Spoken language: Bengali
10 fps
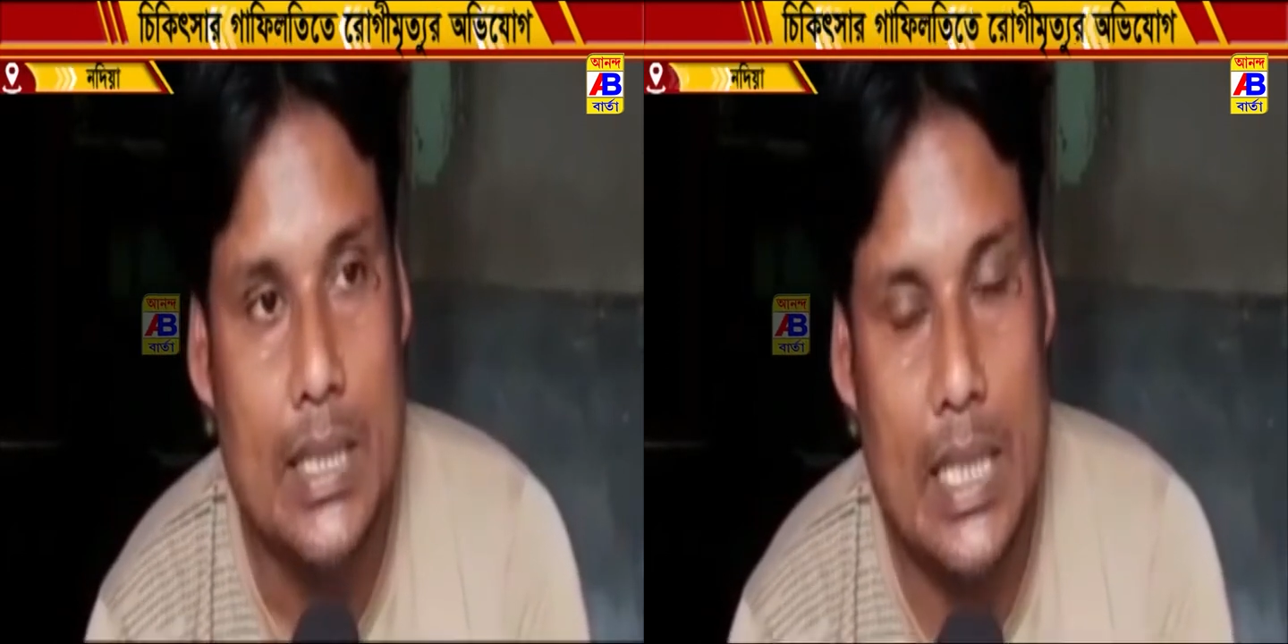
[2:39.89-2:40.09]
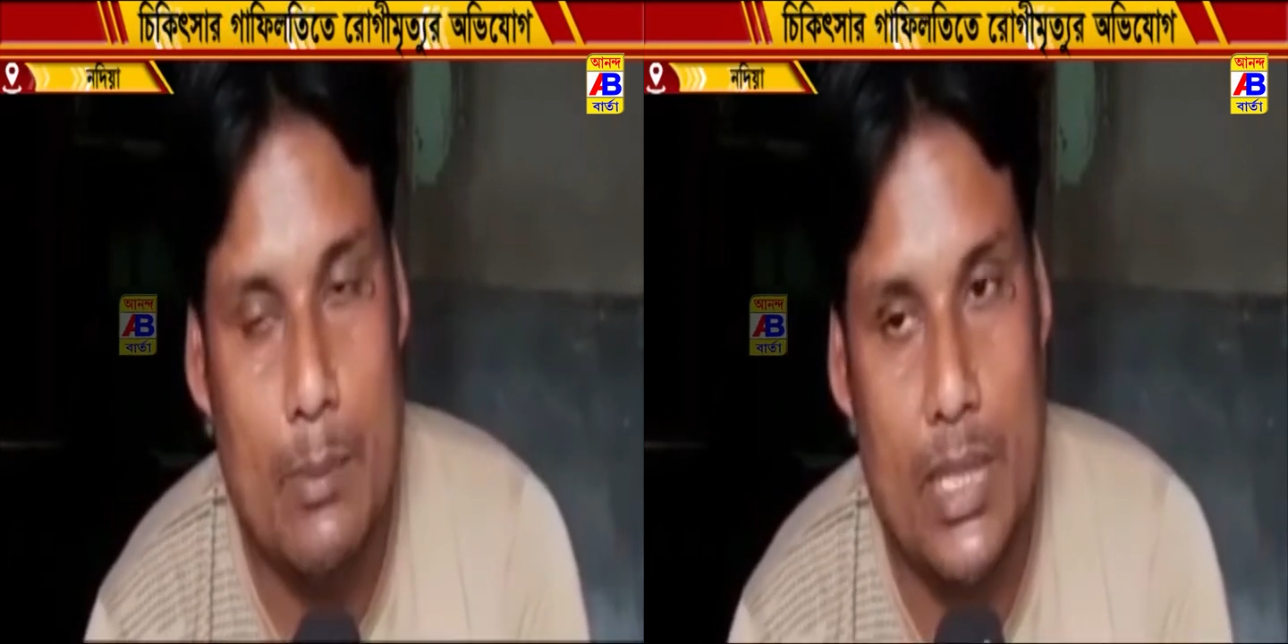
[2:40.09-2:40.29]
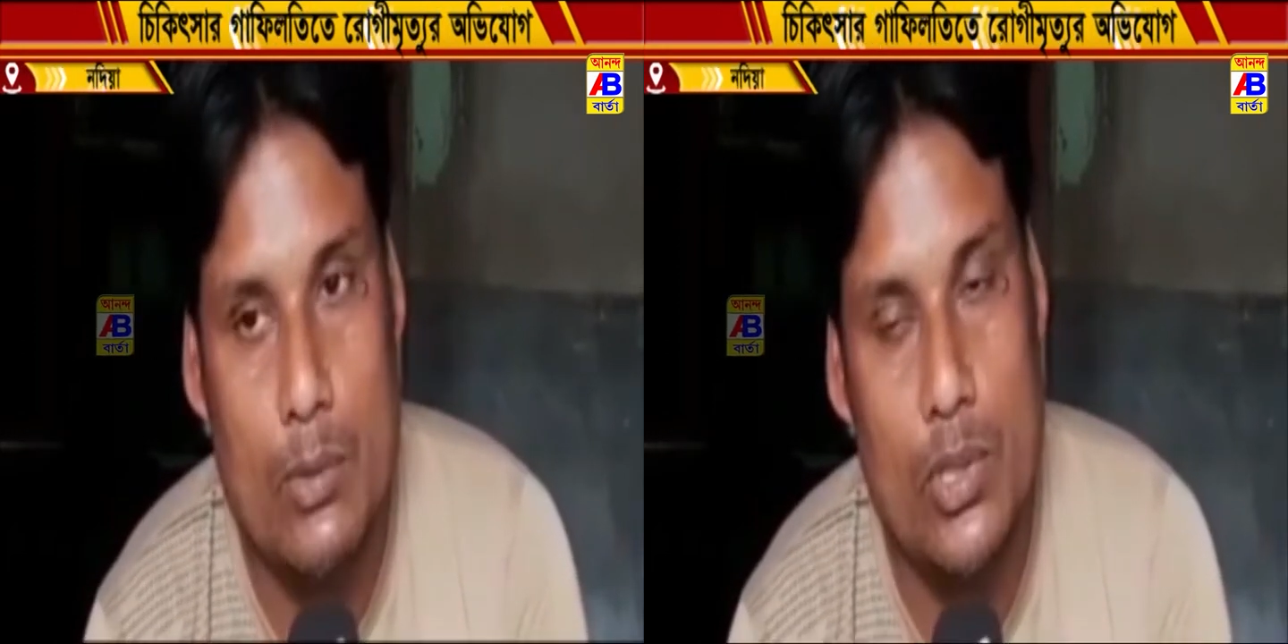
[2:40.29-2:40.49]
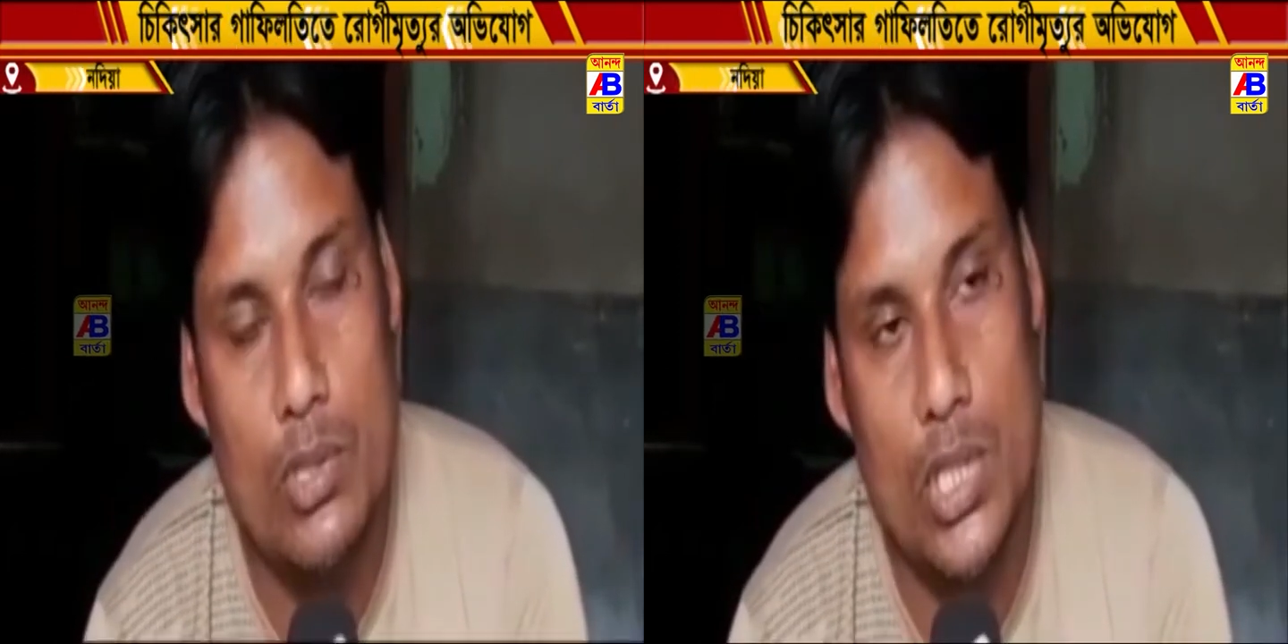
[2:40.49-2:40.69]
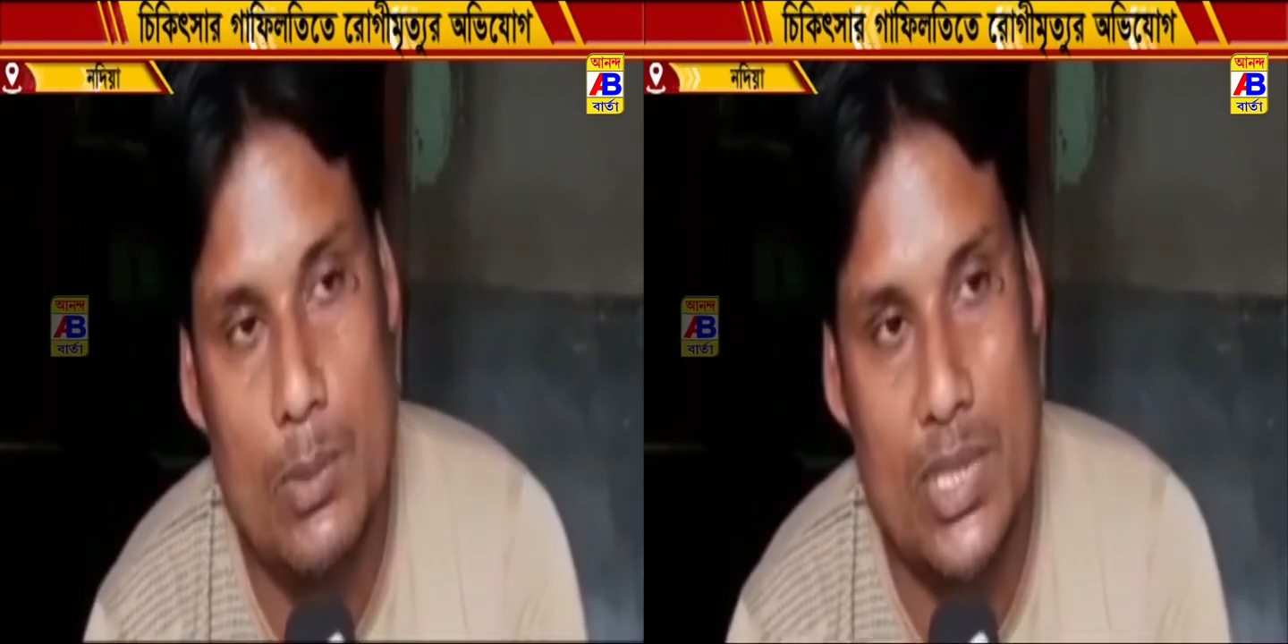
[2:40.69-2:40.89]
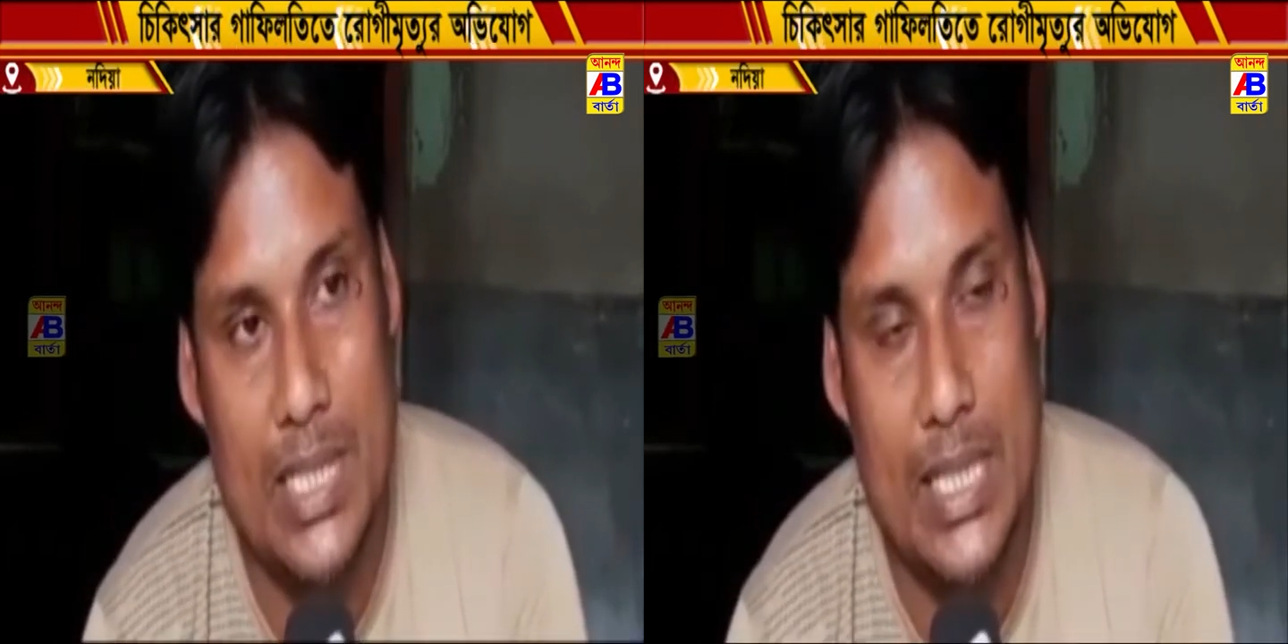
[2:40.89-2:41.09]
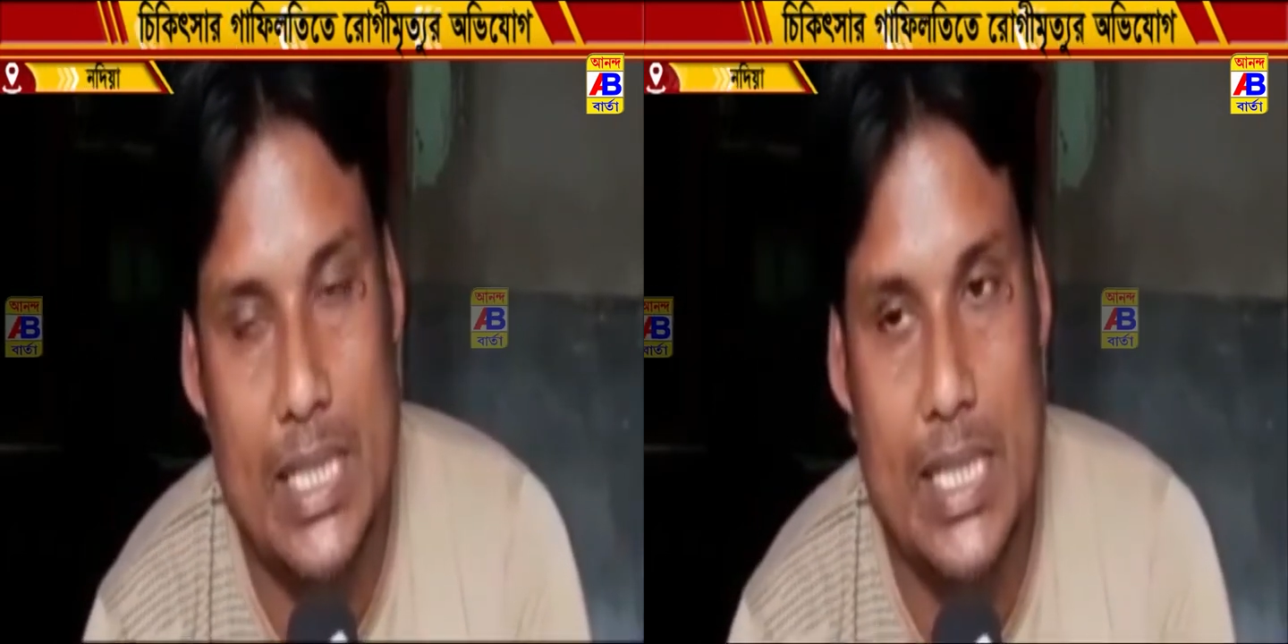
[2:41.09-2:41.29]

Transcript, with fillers: তারপরে ওই ওই অবস্থাতে